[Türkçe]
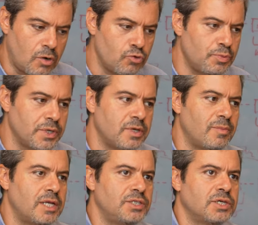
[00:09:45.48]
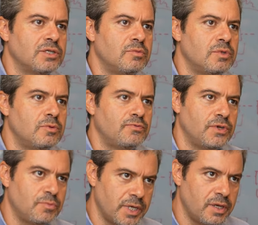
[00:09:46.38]
Avrupa'da, Belçika'da bir
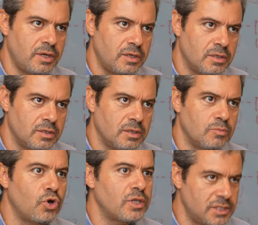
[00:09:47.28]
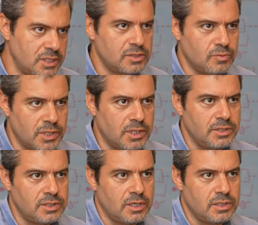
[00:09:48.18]
firmaya e, mühendislik
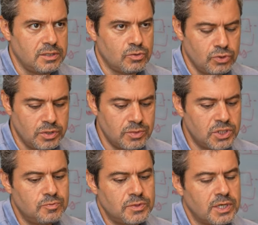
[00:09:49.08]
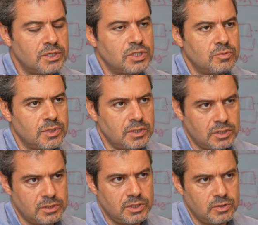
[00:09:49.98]
hizmetleri sağladık. Onların bir çip geliştirme
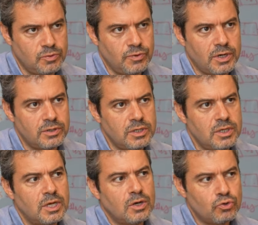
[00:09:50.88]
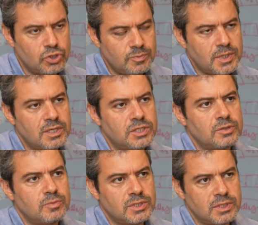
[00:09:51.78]
tasarımı vardı. O çip
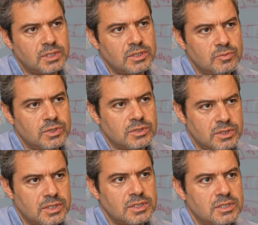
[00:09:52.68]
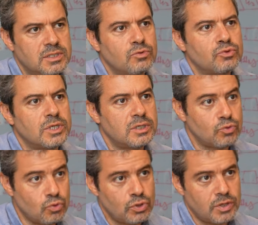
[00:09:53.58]
geliştirme tasarımı sırasında onlara
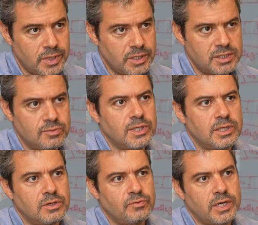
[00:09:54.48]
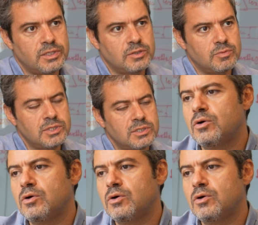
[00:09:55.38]
doğrulama hizmetleri verdik biz.